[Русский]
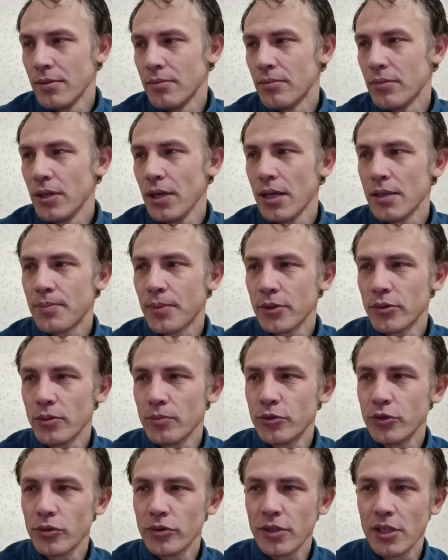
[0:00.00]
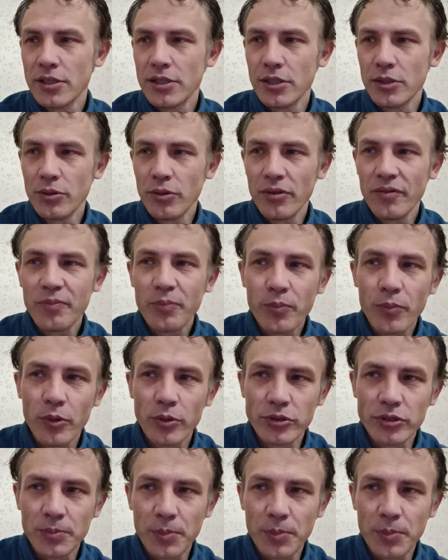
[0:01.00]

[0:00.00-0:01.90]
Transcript: Блять, потом счет 1-0 в пользу